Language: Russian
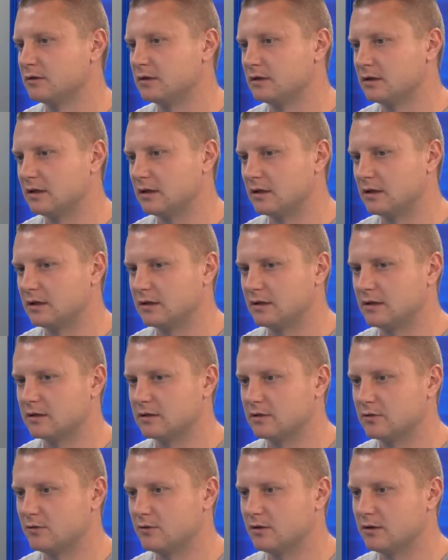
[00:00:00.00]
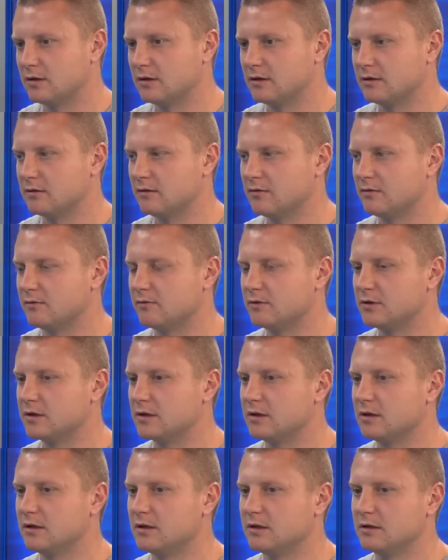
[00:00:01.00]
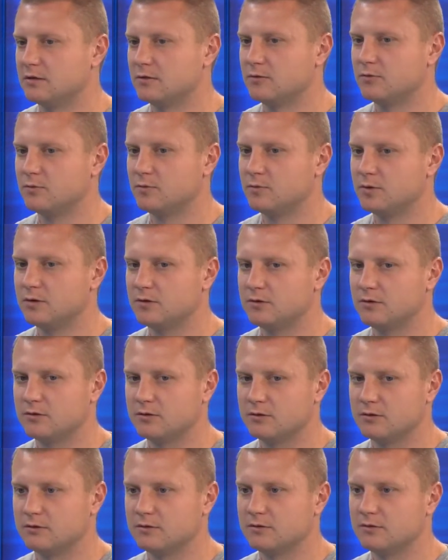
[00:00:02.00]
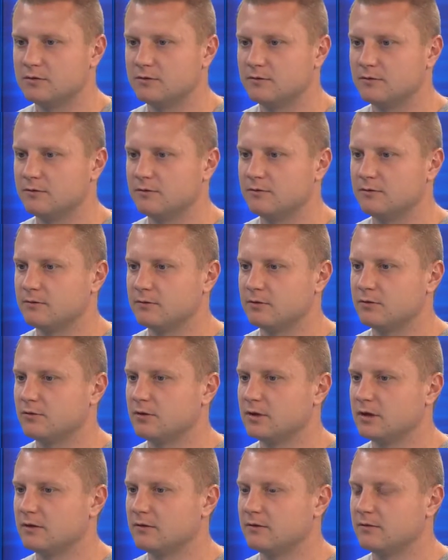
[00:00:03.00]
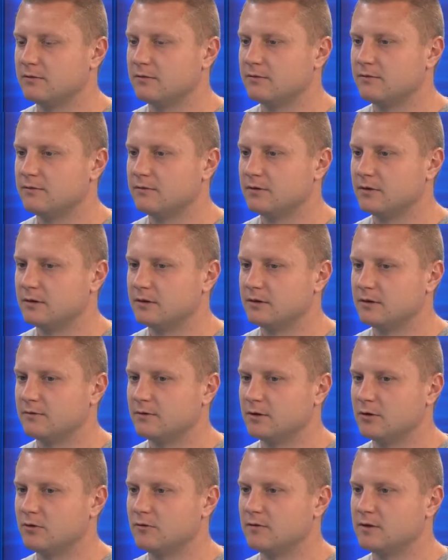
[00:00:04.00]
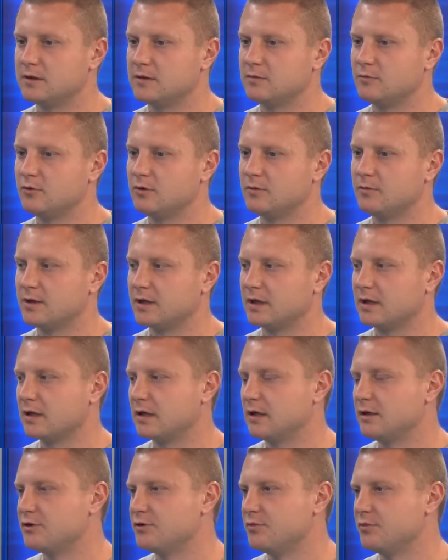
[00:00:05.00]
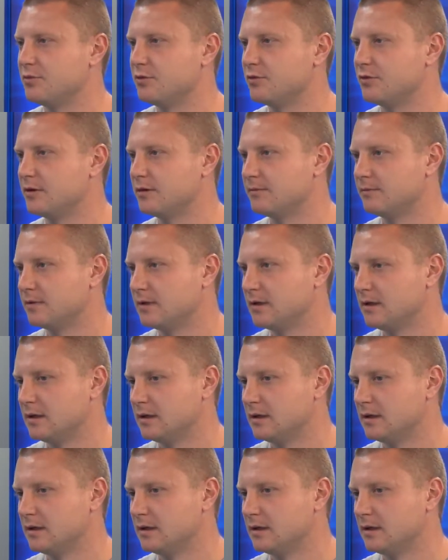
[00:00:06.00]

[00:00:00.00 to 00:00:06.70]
сыграли достойно, вышли из группы, но в итоге в, э, в 1-8 проиграли чемпионом